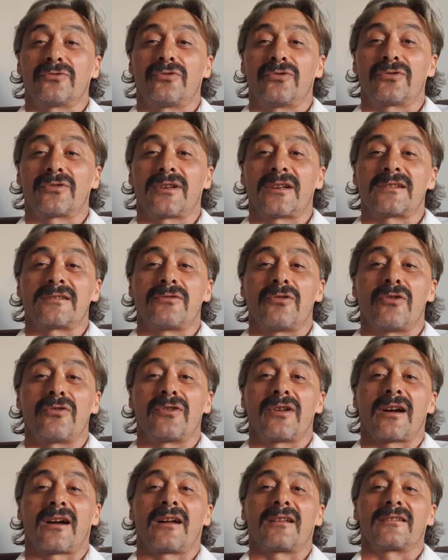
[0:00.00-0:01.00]
Türkeş'i
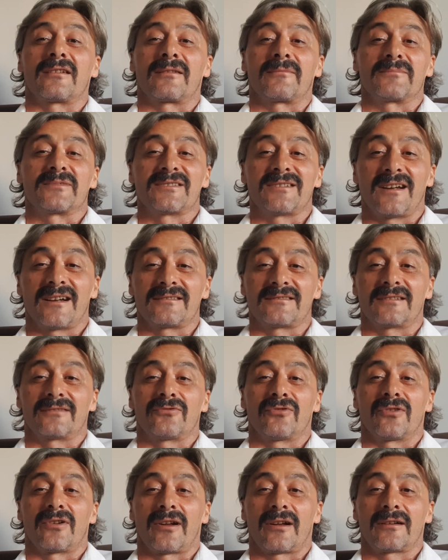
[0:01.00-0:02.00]
örnek alırım siyaset
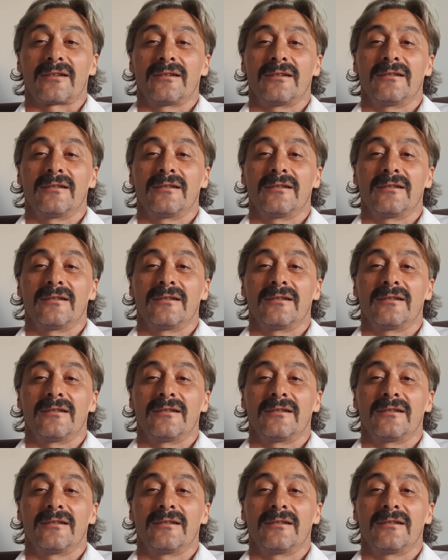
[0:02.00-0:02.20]
olarak.